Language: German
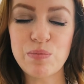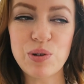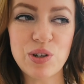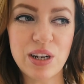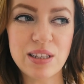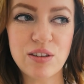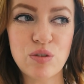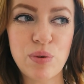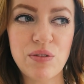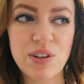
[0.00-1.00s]
Ich bin schon ganz
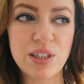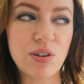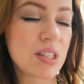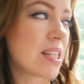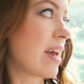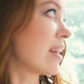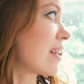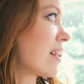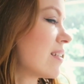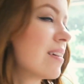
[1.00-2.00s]
gespannt, was ich euch zeigen
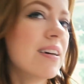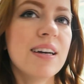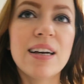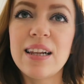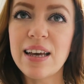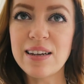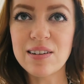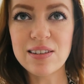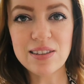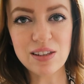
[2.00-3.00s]
kann.
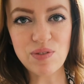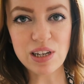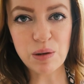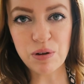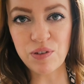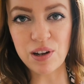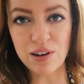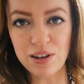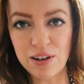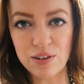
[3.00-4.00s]
Leider ist das Wetter mal
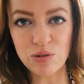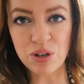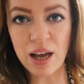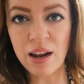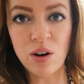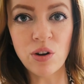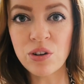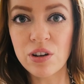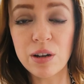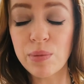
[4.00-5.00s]
wieder in totaler
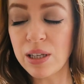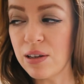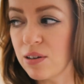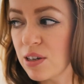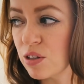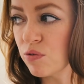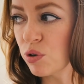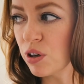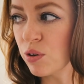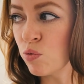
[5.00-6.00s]
Londoner Manier nicht so
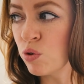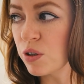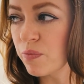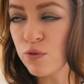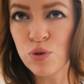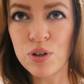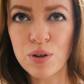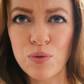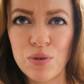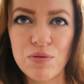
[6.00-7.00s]
wundergut.
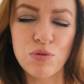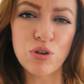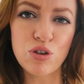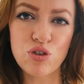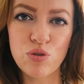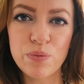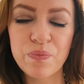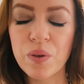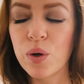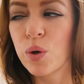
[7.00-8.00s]
Wundergut, wunderschön.